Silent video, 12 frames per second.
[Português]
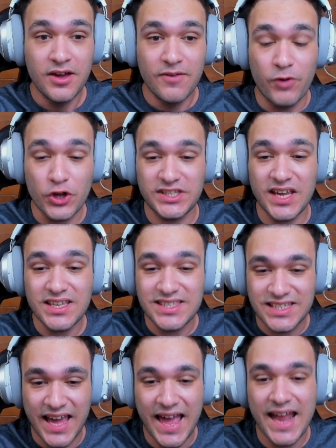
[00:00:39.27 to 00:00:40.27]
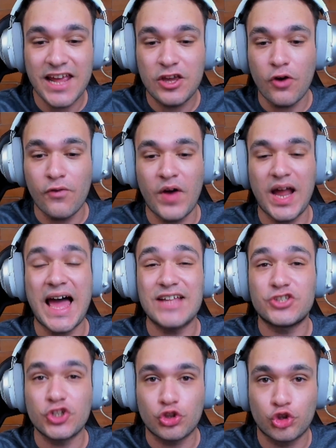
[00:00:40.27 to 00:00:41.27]
Vocês querem que eu vá lá
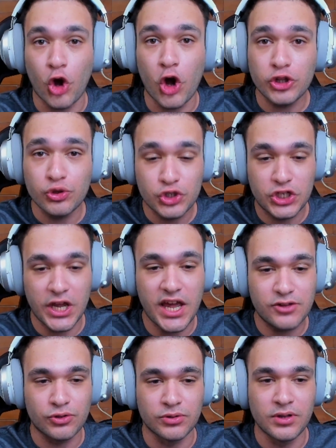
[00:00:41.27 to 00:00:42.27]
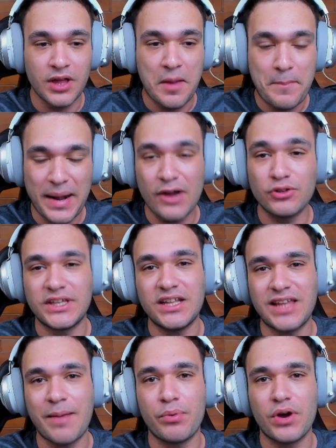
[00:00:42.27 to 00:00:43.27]
de todo jeito pra eu
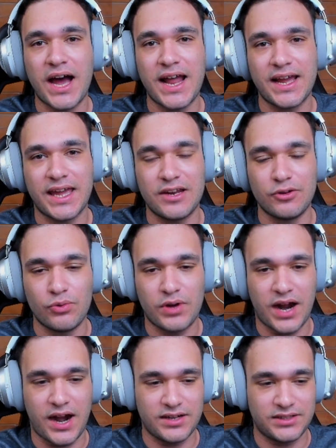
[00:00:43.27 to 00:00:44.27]
tentar bugar naquele lugar,